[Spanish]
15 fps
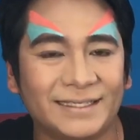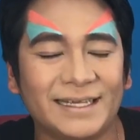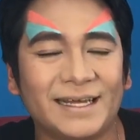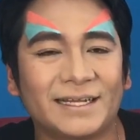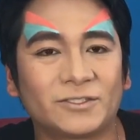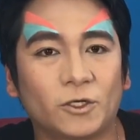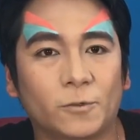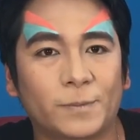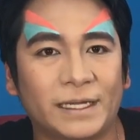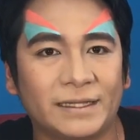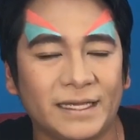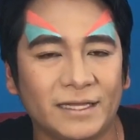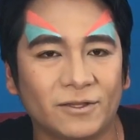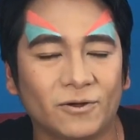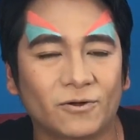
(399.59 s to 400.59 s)
sigan
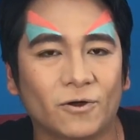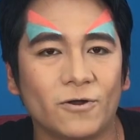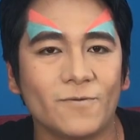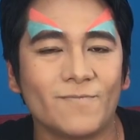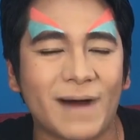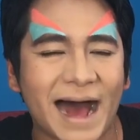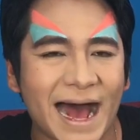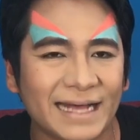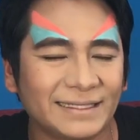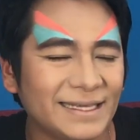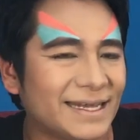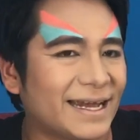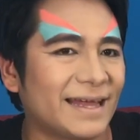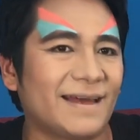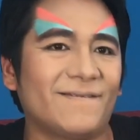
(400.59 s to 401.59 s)
sorprendiendo con más
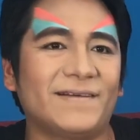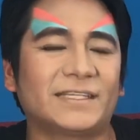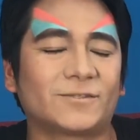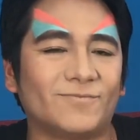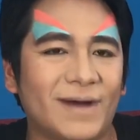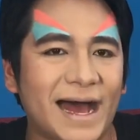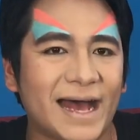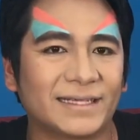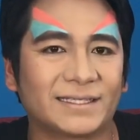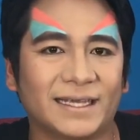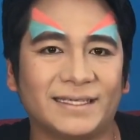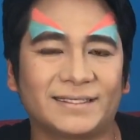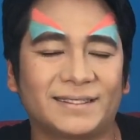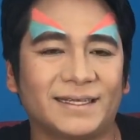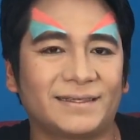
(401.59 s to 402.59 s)
y cada vez más
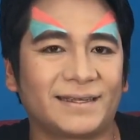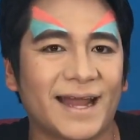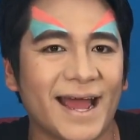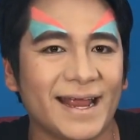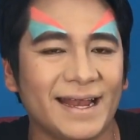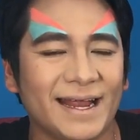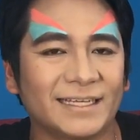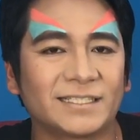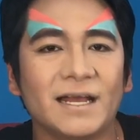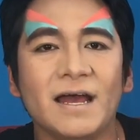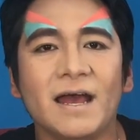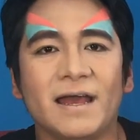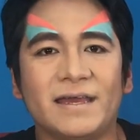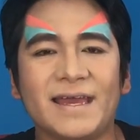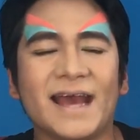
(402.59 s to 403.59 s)
este, trailers.
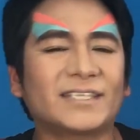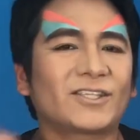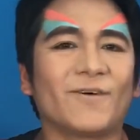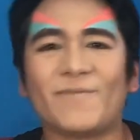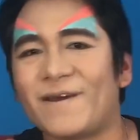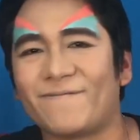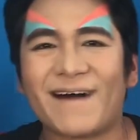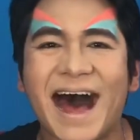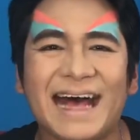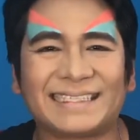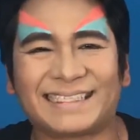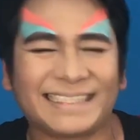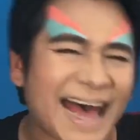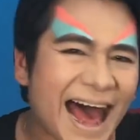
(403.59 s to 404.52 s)
Y eso me va a